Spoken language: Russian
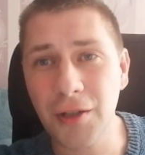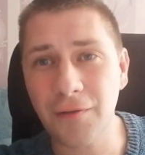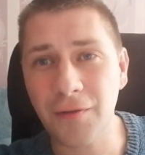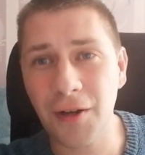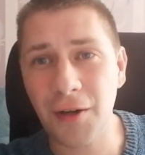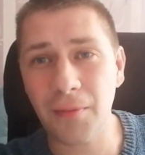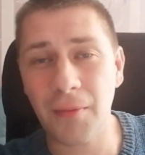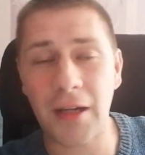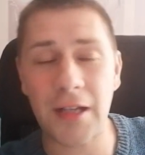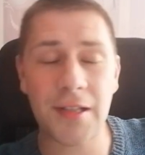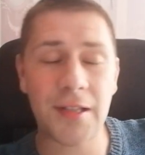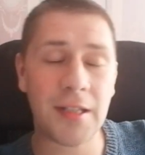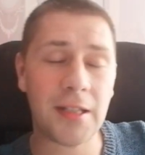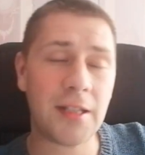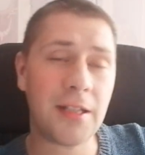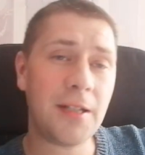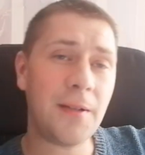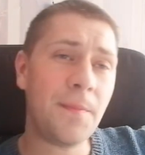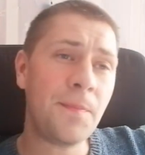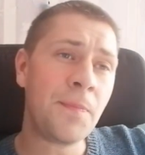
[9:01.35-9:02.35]

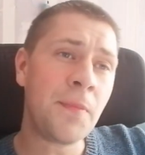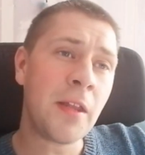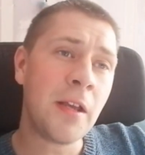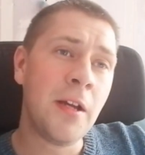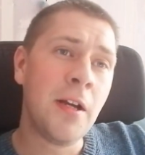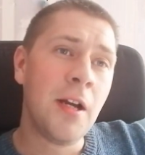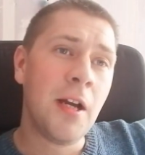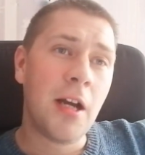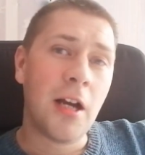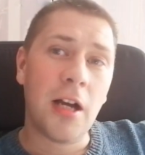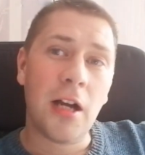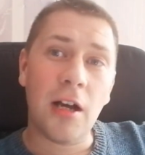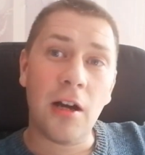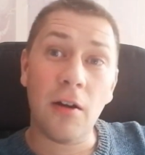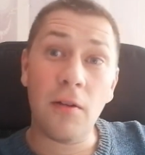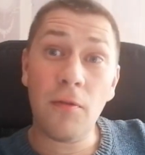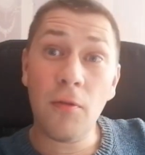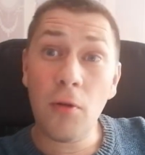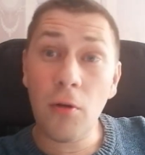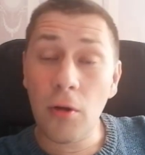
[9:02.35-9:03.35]
информация, да.
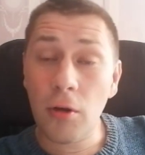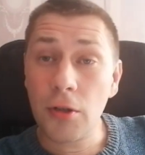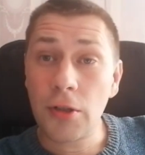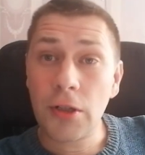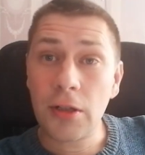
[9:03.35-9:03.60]
Вот,